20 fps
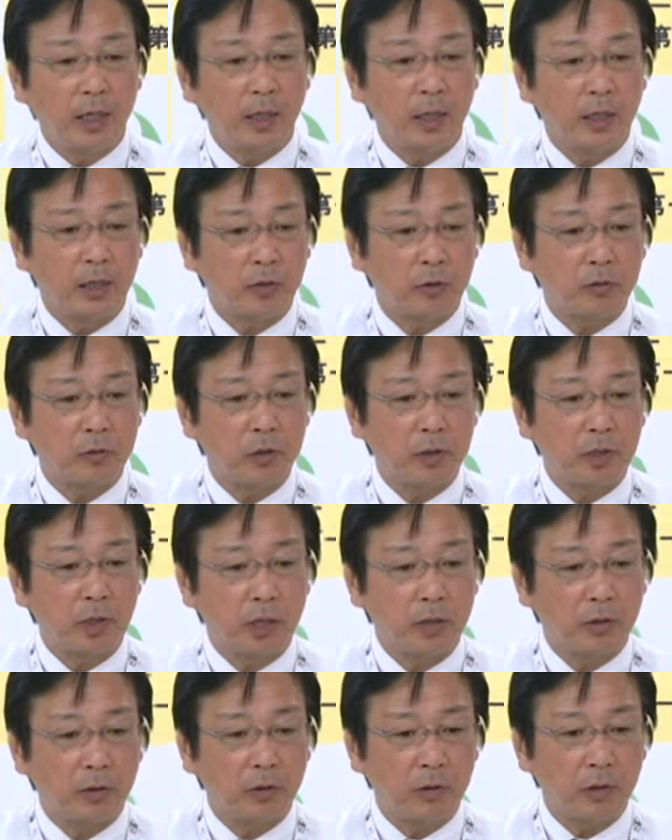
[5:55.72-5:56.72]
えー、職員
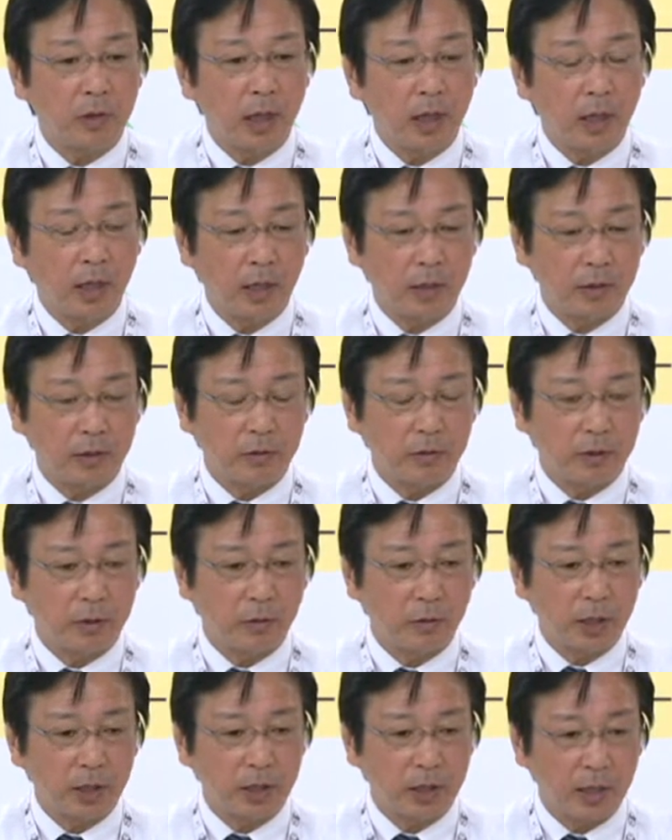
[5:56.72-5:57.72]
がいろいろ考えてく
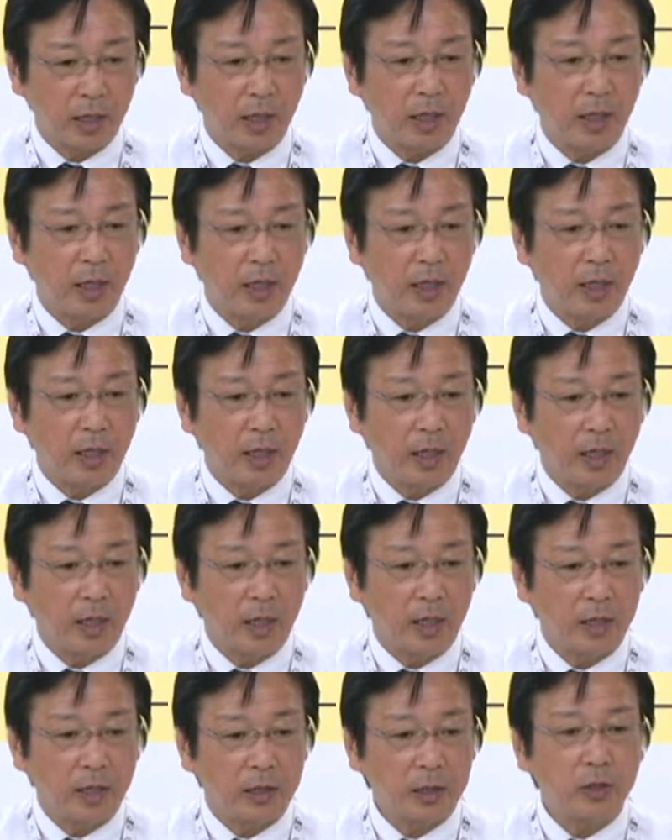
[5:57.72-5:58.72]
れまして、
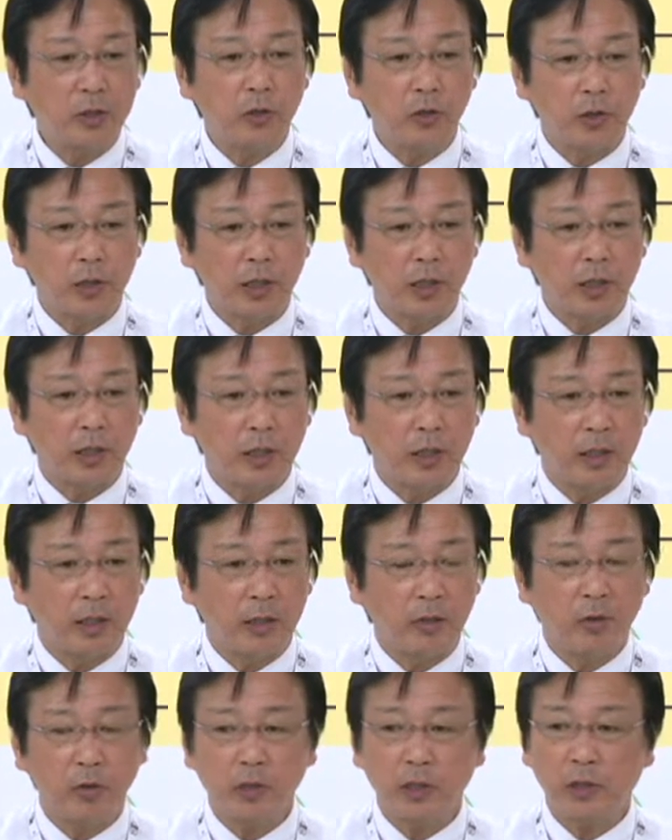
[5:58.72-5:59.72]
えー、司書に、
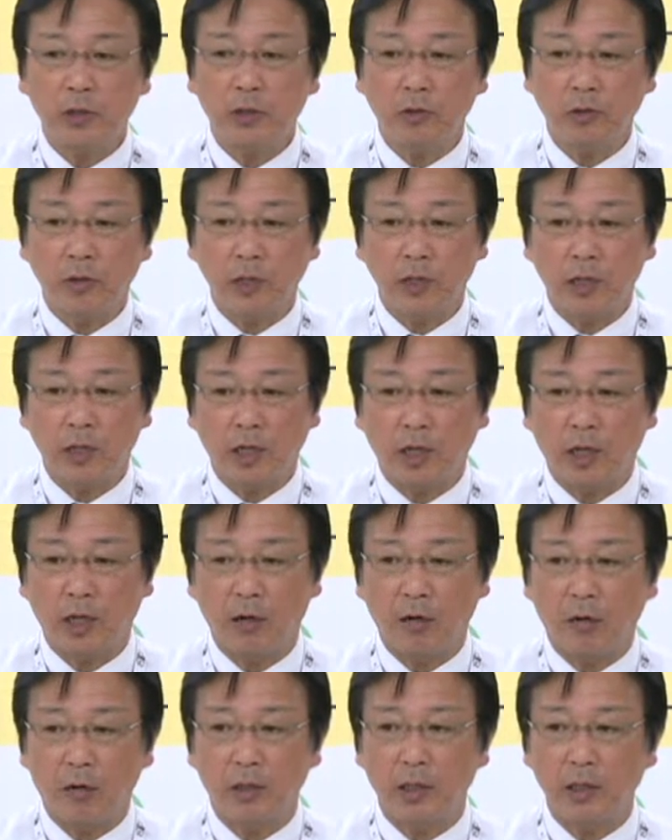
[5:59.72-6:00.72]
4司書にい
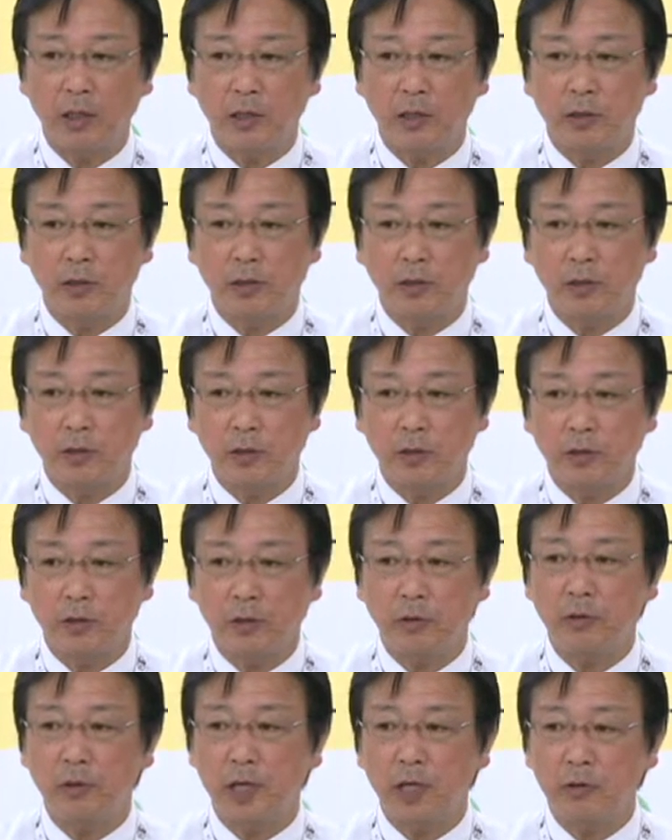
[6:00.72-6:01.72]
た保健師を
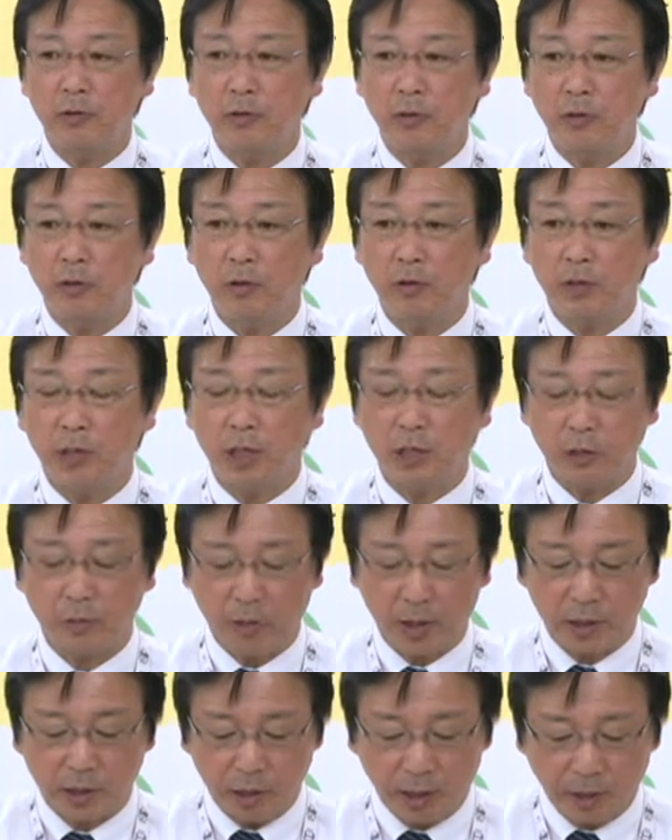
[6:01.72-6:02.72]
集約をいたし
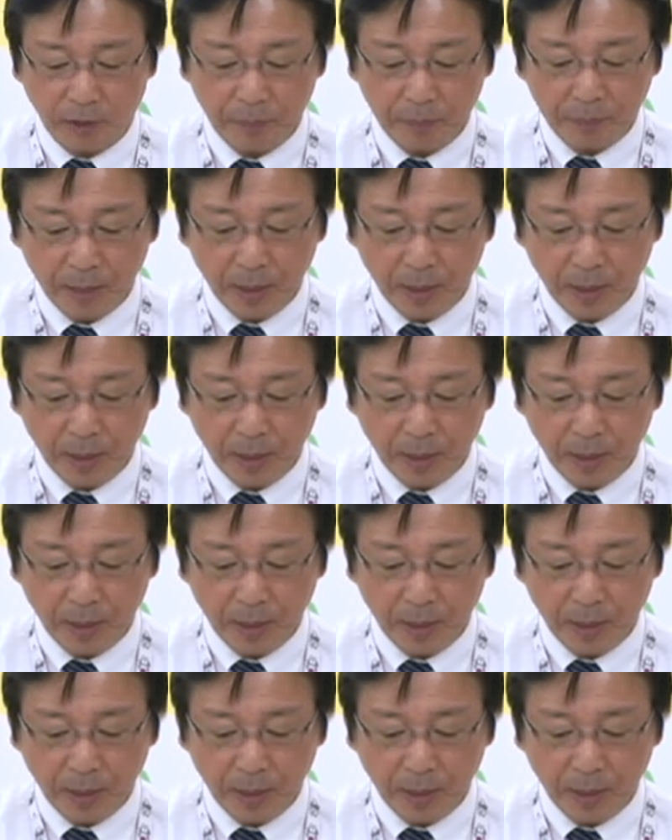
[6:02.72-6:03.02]
まして、